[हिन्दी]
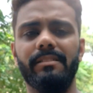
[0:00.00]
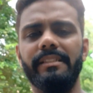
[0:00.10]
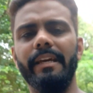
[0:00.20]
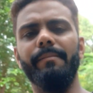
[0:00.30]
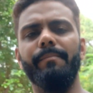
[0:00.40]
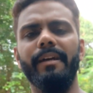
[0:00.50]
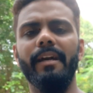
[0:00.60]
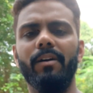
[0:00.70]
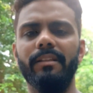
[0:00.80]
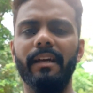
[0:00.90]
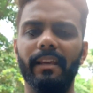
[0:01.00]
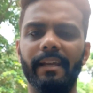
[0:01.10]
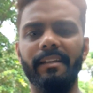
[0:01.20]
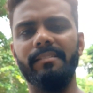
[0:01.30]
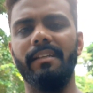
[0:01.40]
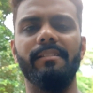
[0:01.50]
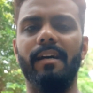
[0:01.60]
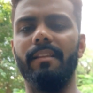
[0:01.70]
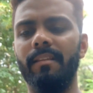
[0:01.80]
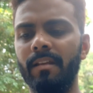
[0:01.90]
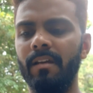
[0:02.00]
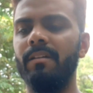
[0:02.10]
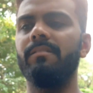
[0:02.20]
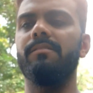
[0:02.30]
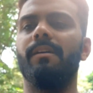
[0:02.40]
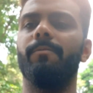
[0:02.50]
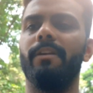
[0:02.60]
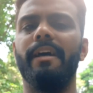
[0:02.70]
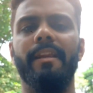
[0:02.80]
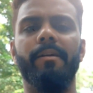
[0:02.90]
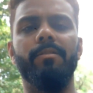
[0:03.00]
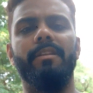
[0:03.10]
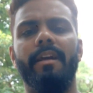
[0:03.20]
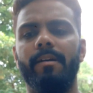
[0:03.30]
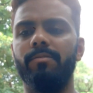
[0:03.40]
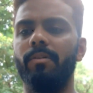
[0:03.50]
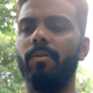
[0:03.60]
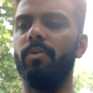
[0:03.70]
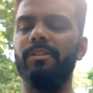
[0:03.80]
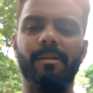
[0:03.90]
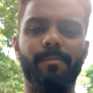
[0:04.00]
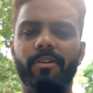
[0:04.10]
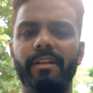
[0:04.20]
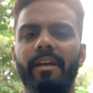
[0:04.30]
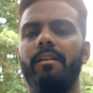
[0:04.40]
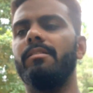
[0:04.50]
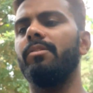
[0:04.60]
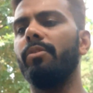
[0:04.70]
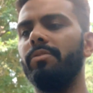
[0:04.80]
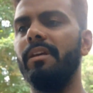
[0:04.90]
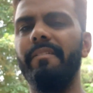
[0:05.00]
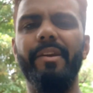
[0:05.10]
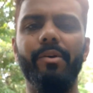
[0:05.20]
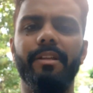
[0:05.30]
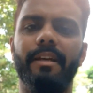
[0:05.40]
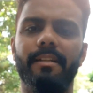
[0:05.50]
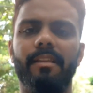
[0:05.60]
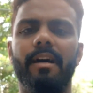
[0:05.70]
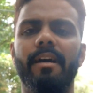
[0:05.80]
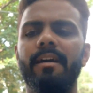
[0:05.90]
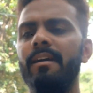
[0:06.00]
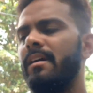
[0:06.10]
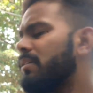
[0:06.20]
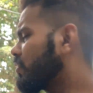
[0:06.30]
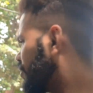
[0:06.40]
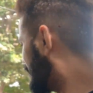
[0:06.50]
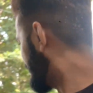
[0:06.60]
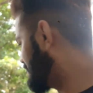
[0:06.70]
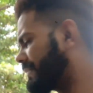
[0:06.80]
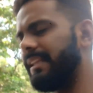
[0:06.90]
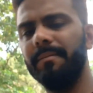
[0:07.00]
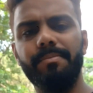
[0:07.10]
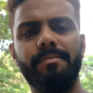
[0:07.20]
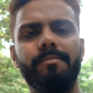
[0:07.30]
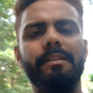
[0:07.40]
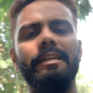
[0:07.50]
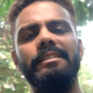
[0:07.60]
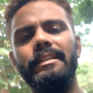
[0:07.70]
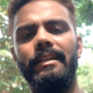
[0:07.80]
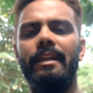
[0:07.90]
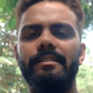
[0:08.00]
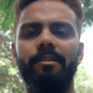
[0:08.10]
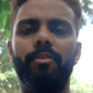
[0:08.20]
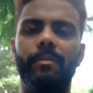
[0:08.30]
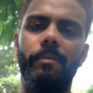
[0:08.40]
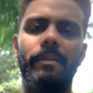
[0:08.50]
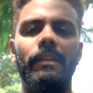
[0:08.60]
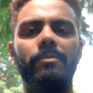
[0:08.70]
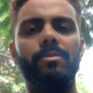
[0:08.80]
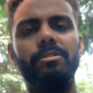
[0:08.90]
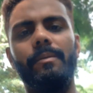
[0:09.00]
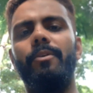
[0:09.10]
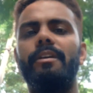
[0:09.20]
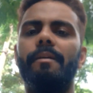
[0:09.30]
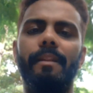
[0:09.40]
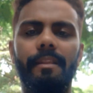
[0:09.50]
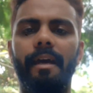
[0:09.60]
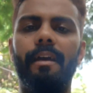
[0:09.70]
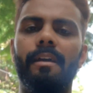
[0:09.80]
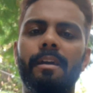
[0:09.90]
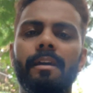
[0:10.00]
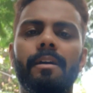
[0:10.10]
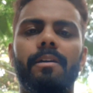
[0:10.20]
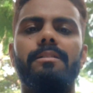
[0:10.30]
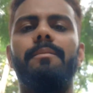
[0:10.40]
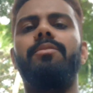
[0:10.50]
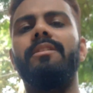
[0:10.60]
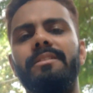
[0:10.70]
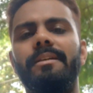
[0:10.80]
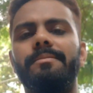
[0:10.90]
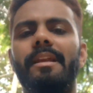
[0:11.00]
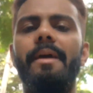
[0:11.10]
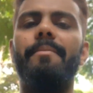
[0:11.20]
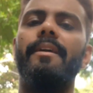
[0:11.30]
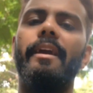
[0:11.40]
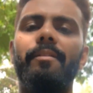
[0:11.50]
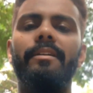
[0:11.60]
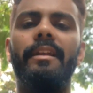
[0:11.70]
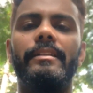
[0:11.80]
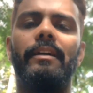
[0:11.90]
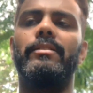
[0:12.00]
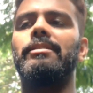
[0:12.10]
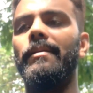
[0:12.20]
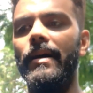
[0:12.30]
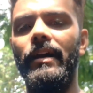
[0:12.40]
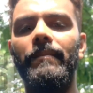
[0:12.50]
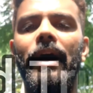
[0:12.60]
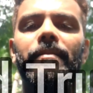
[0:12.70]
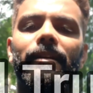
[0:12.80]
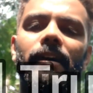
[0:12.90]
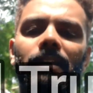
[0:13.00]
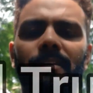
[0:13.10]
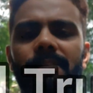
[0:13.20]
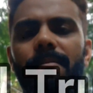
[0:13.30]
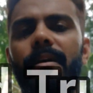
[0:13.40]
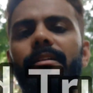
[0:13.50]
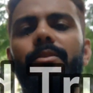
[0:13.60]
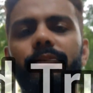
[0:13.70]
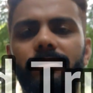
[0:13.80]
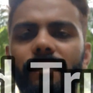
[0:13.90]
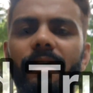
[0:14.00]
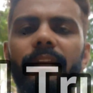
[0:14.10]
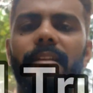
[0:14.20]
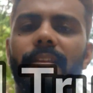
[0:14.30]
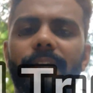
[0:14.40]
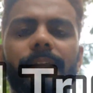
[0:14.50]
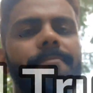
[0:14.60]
सेम भैया होता है क्रिएटर्स के साथ जब वो नए नए होते हैं उनको कोई सपोर्ट नहीं कर रहा होता कोई उनकी वीडियो नहीं देखता है कोई मतलब किसी तरह से कोई भी मतलब उनको सपोर्ट नहीं मिलता है और जब थोड़े से सब्सक्राइबर गेन होने लगते हैं तो सब आके भाई बना लेते हैं सब आके दोस्त बना लेते हैं